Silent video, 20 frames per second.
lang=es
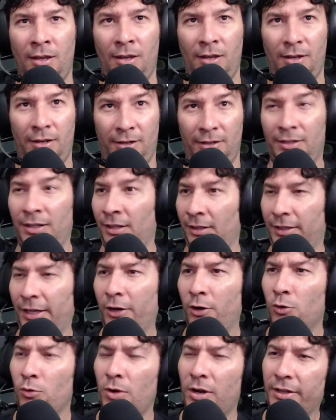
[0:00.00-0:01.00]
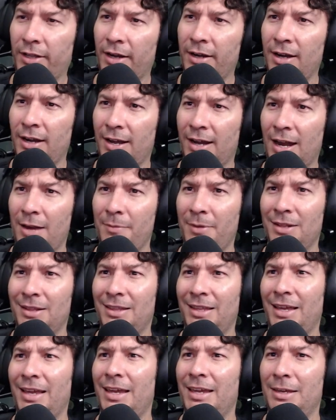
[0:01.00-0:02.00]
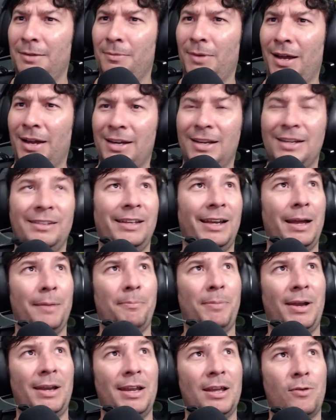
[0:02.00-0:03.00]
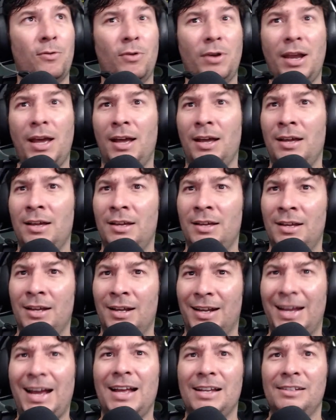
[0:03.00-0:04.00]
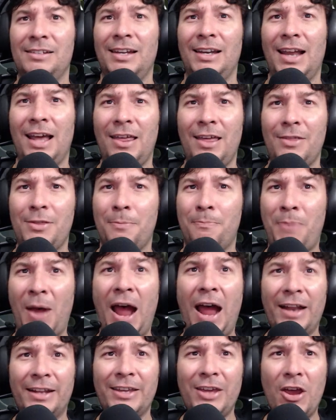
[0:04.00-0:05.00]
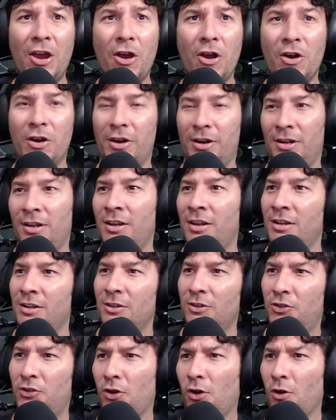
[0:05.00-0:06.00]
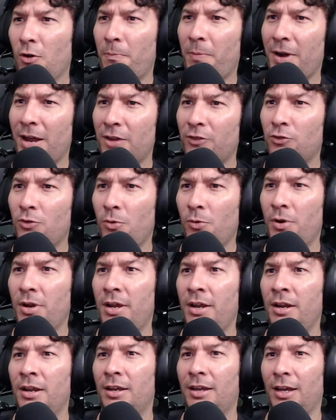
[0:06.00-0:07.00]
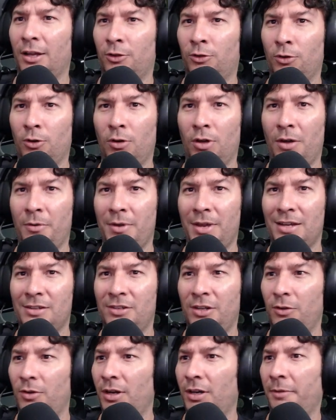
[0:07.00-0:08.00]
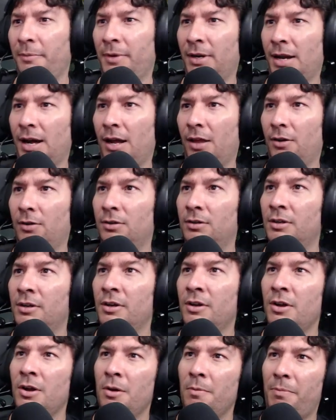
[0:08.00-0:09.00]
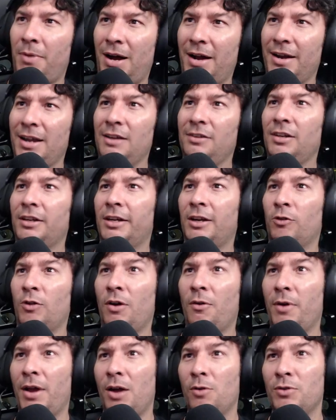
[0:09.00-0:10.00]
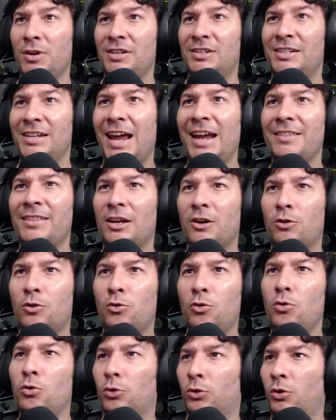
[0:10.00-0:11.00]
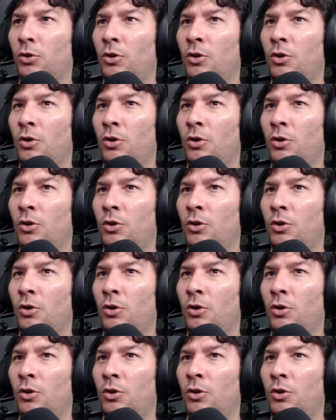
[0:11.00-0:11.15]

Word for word: intentaron guardar ilegalmente imágenes de la película cancelada de Bad Gear, solo para descubrir que todo había sido eliminado. Parece que no habrá un Snyder Cut